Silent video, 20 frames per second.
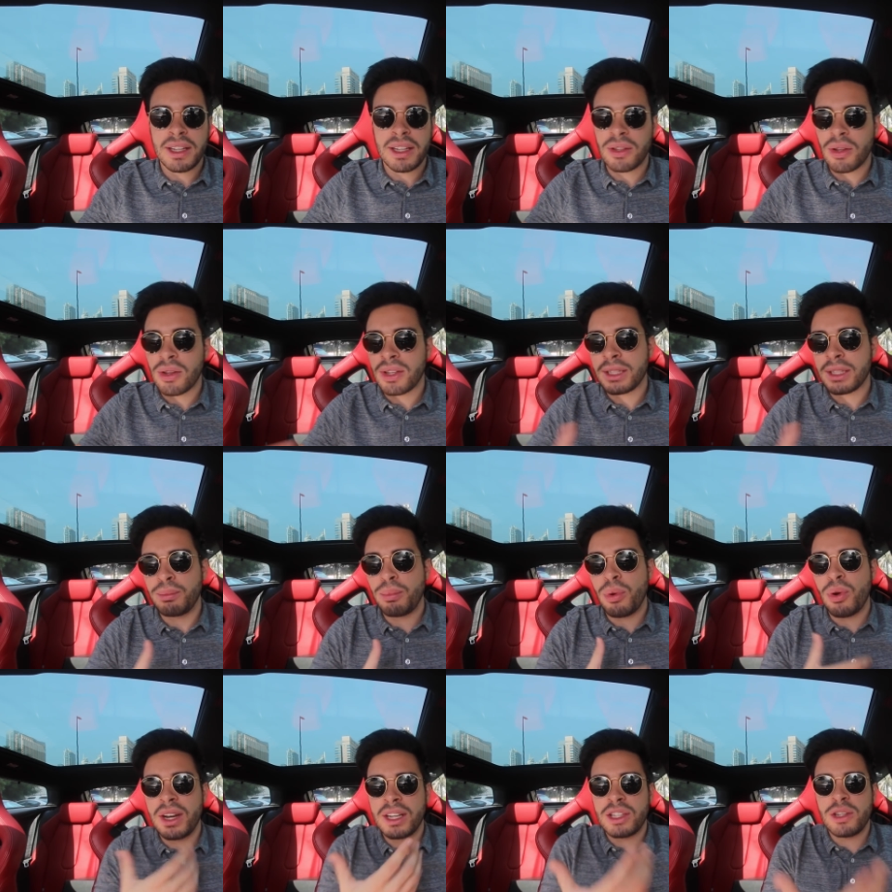Entonces
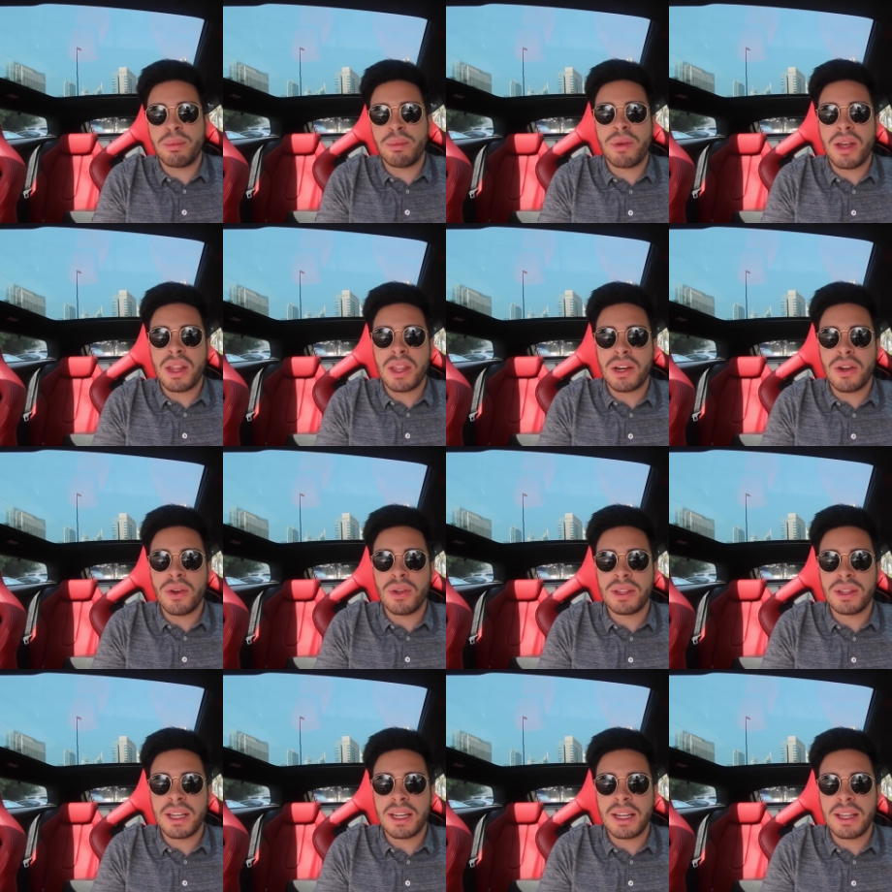por eso puedo hacer
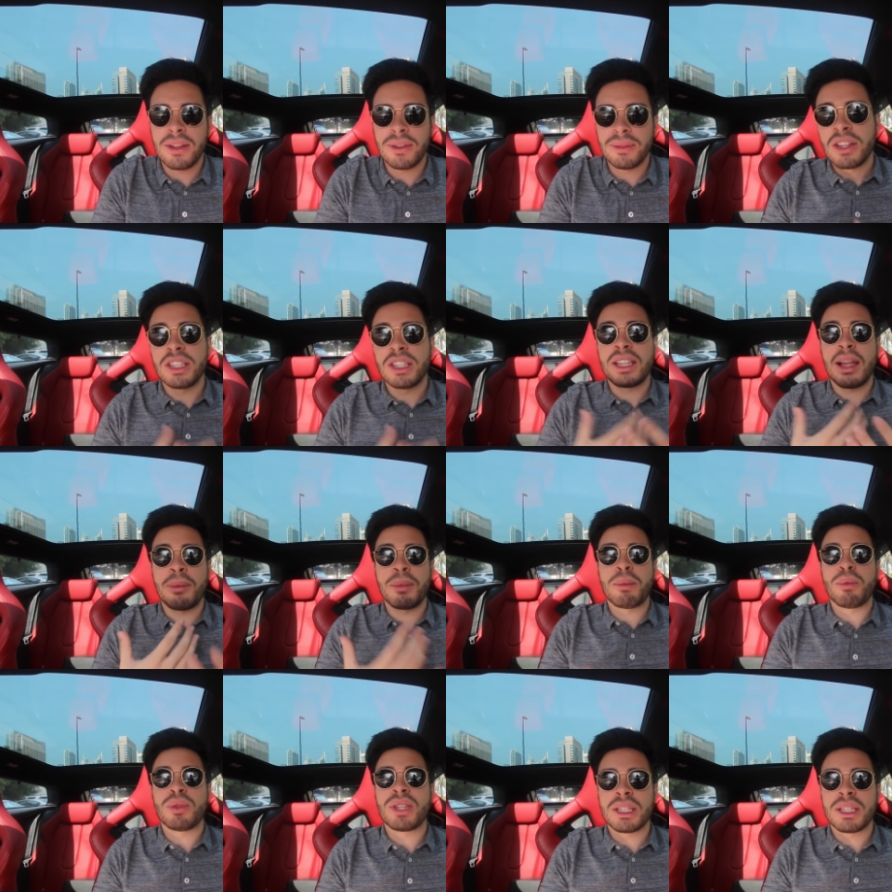contenido. Entonces
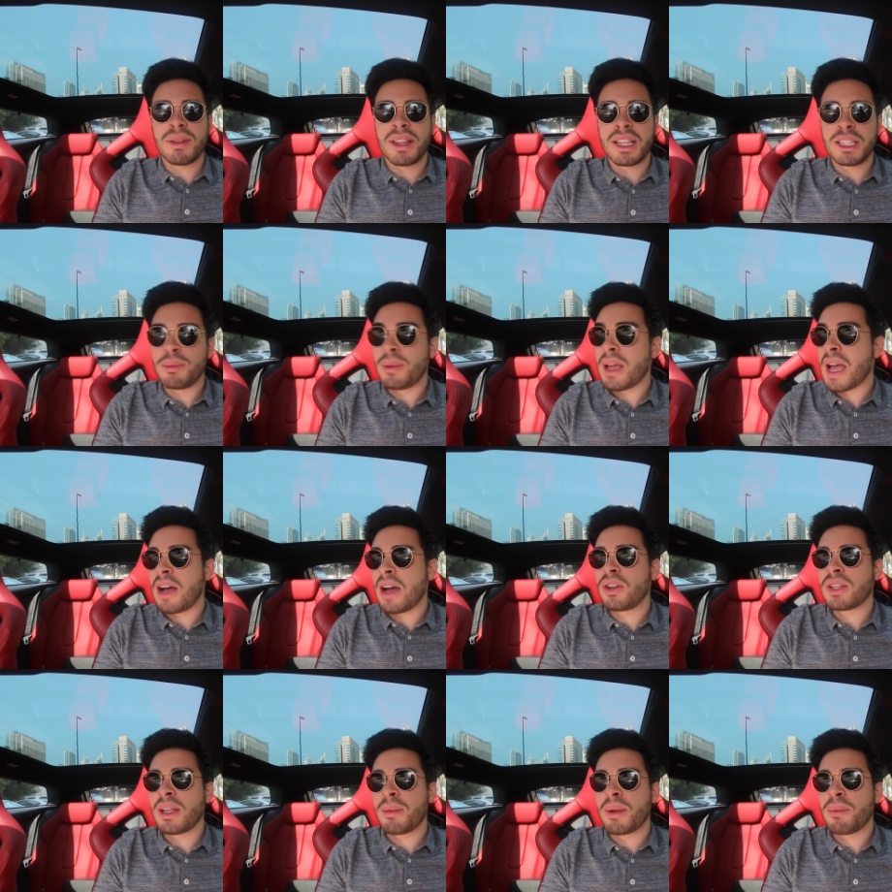también muchas veces
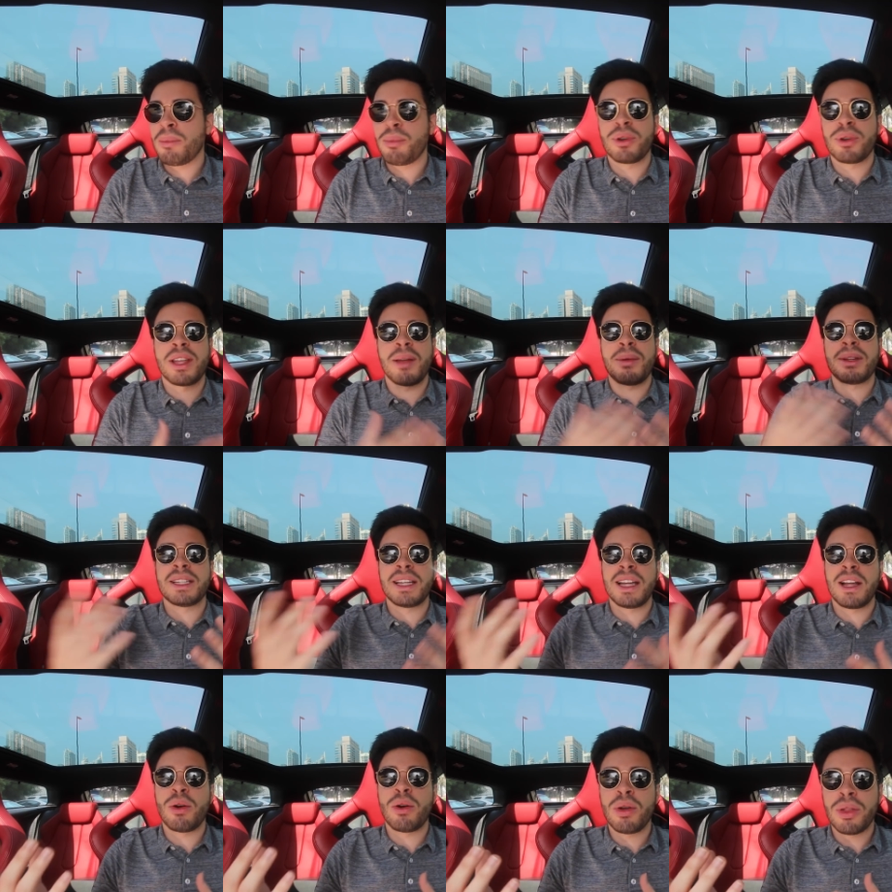viajo también por temas
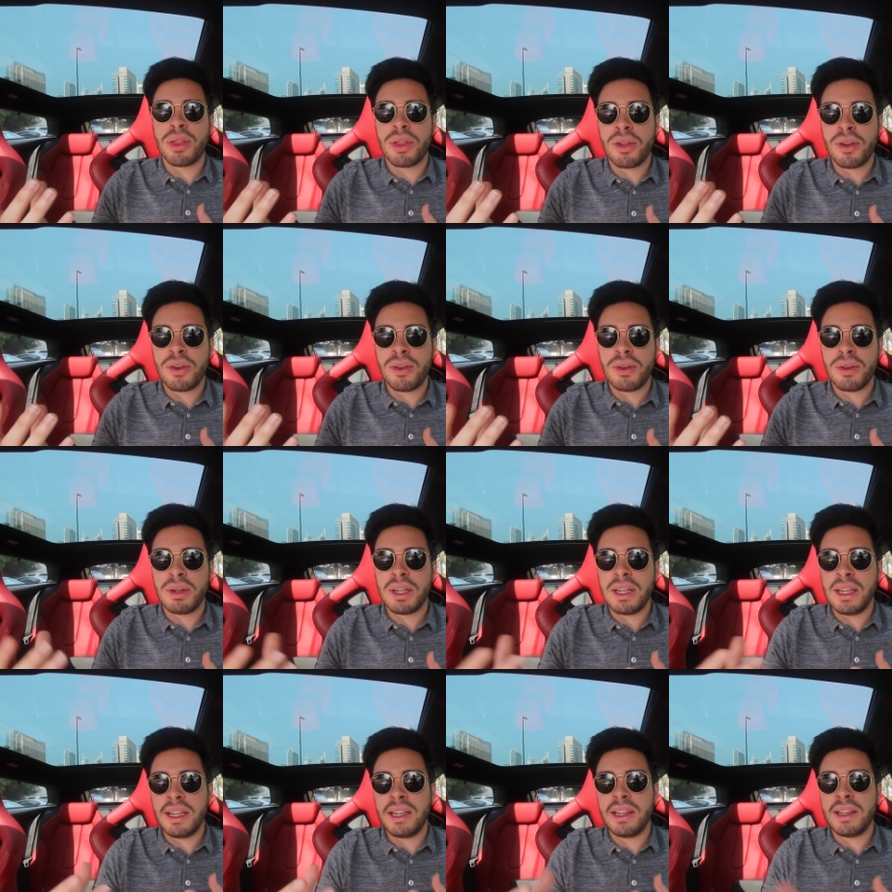de negocio
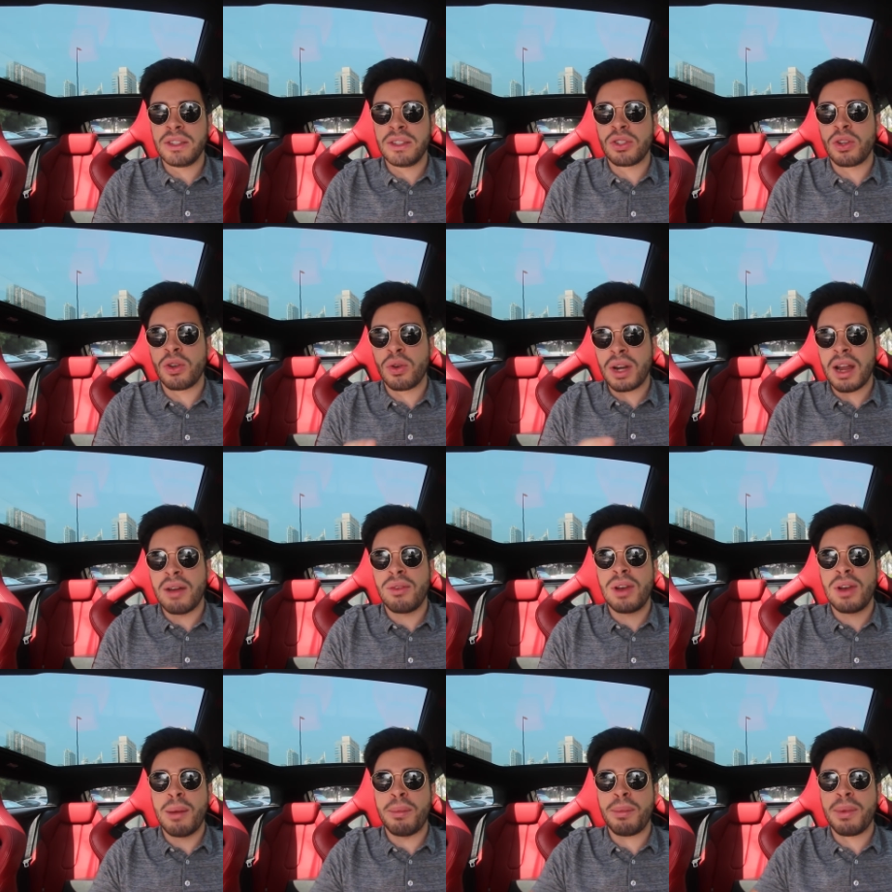y solo
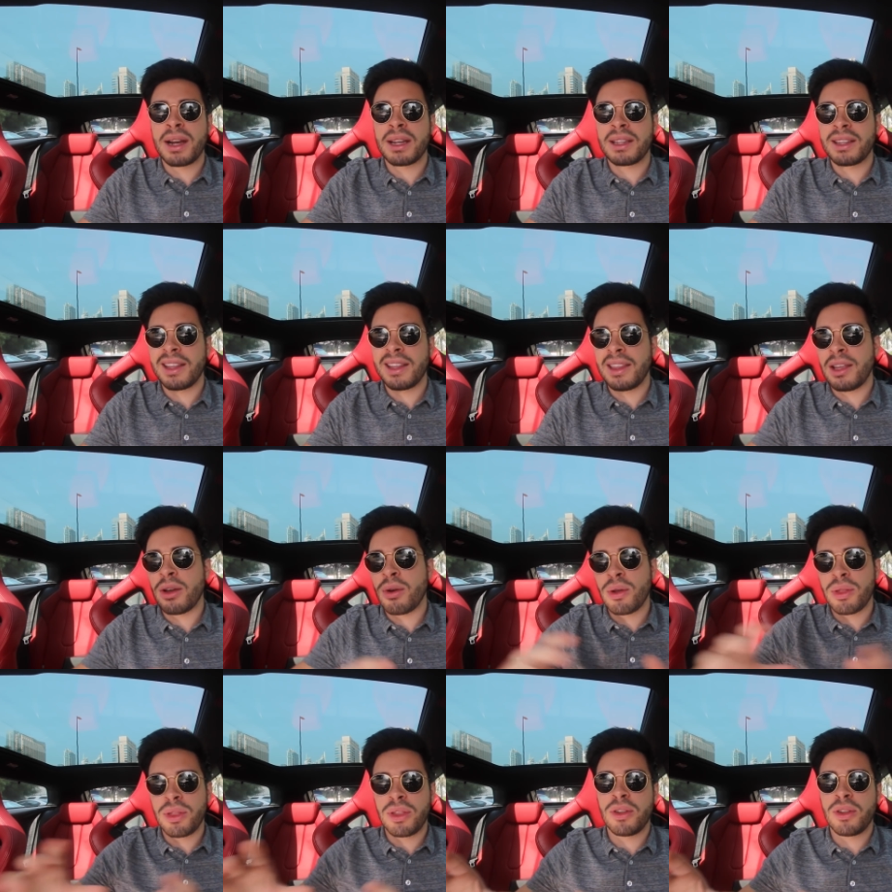grabo la parte de
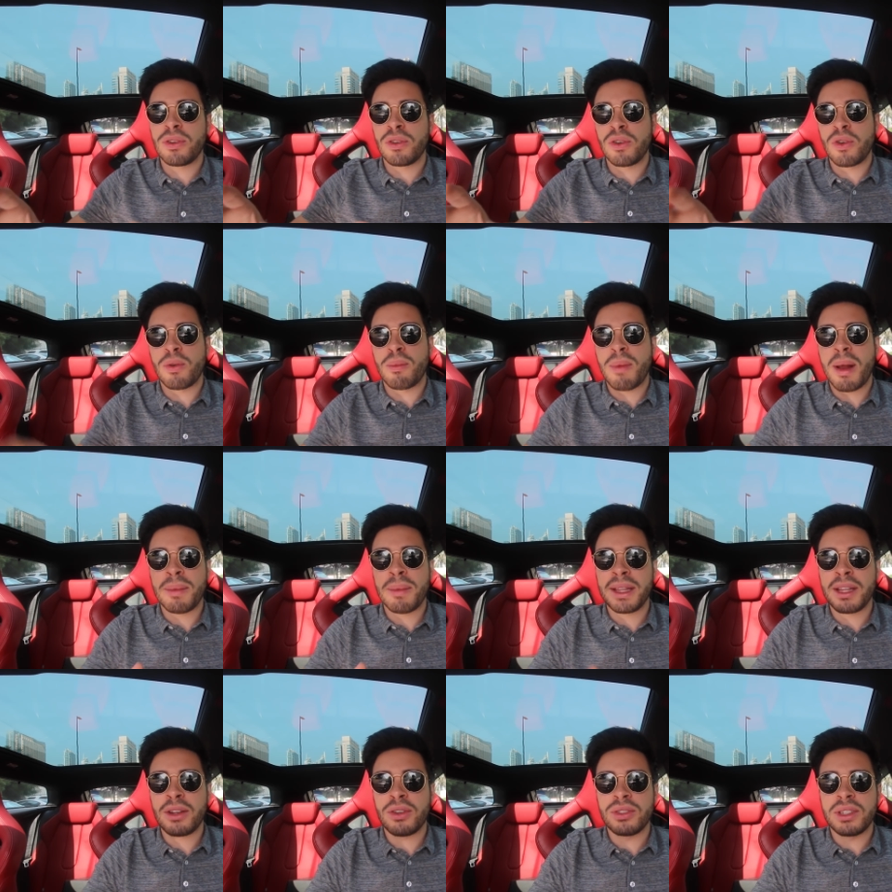ocio.
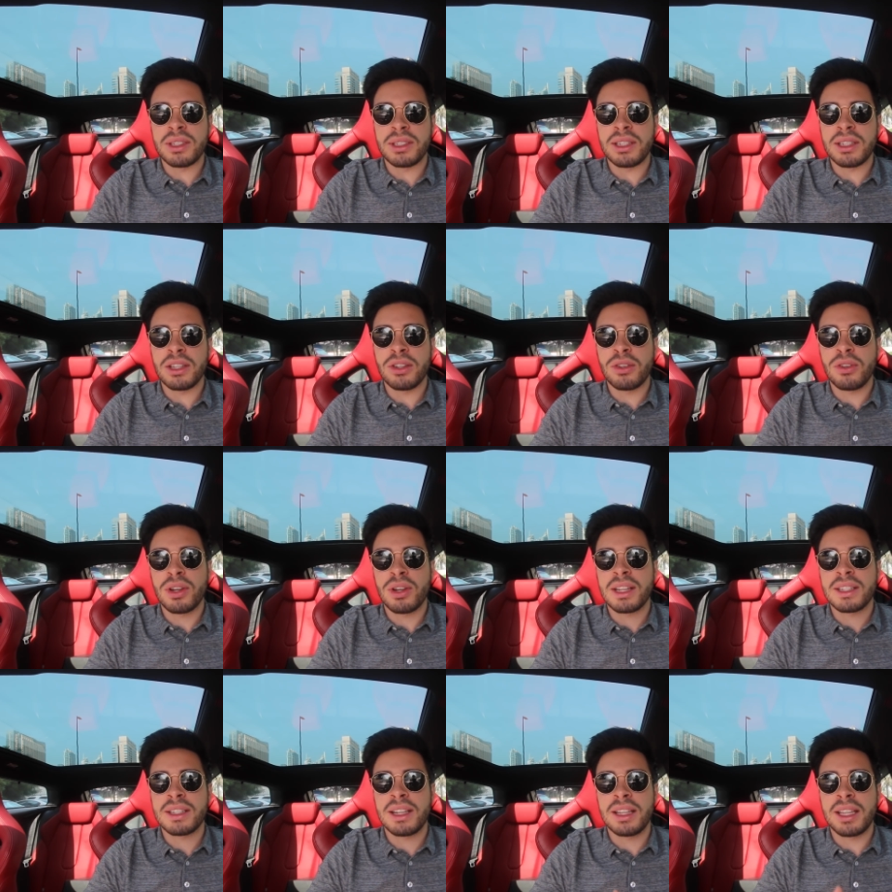Normalmente no os enseño
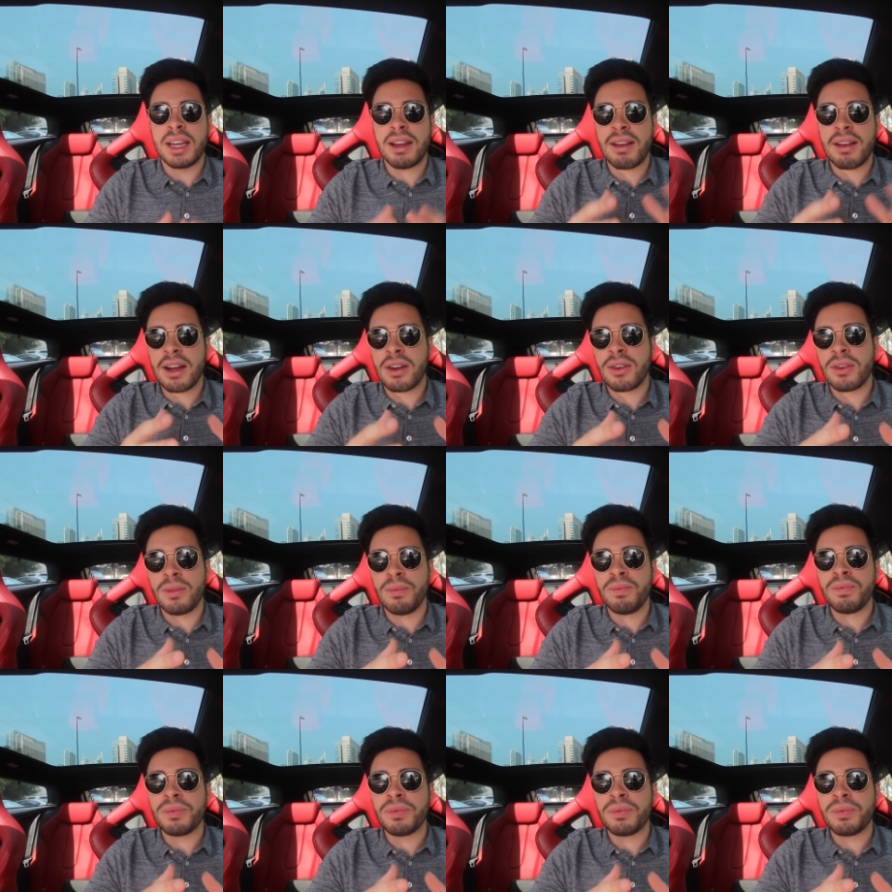lo que es el trabajo.